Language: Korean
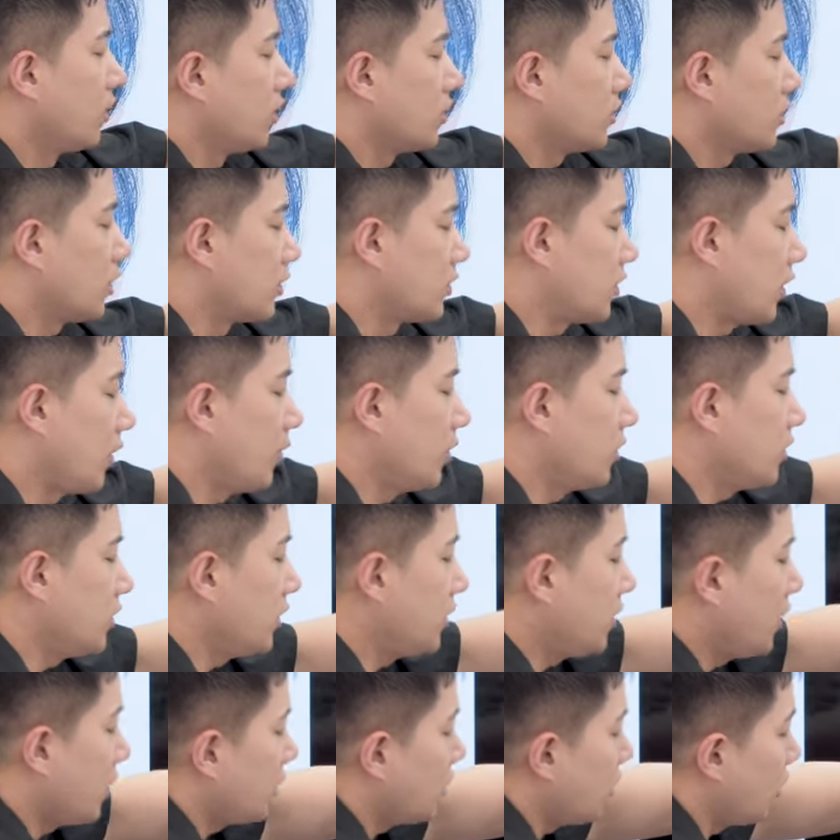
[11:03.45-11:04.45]
자, 세 번째
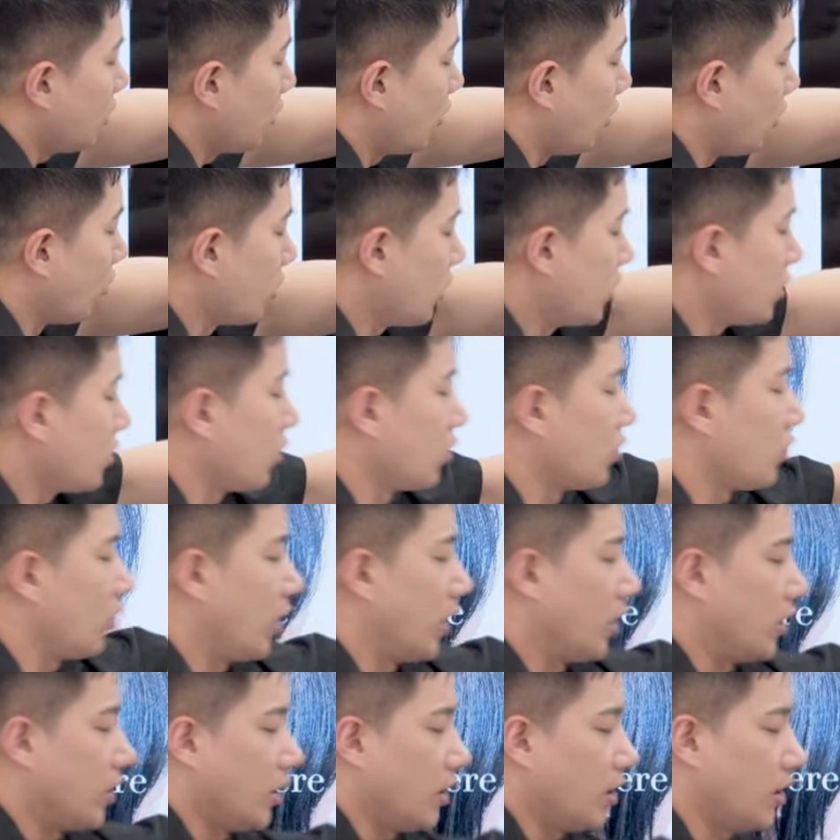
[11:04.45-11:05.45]
섹션은 어디 정도
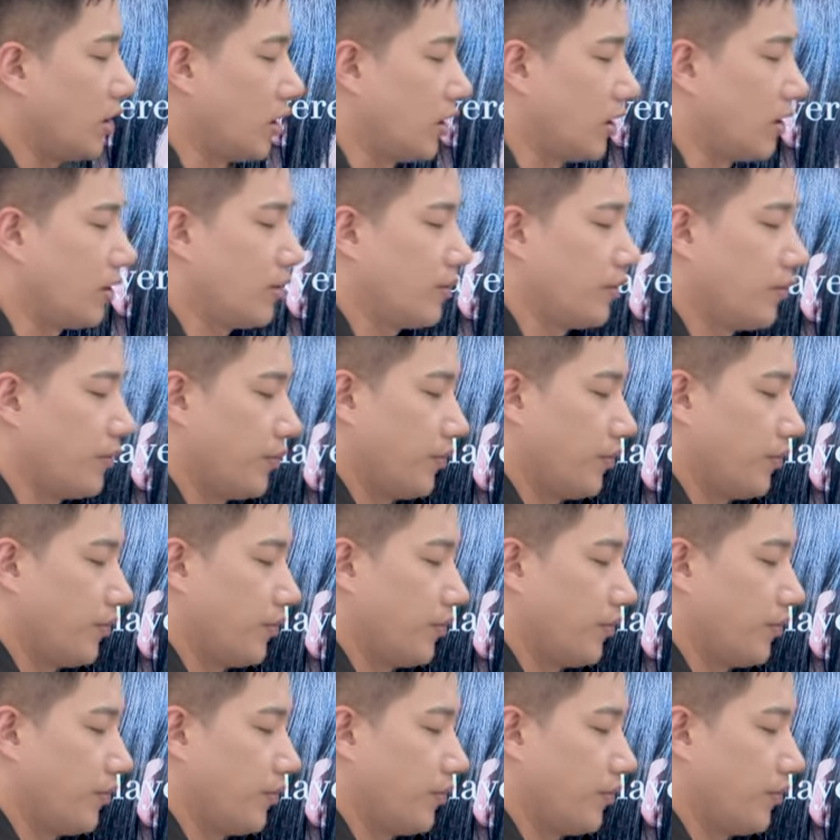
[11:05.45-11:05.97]
와야 될까?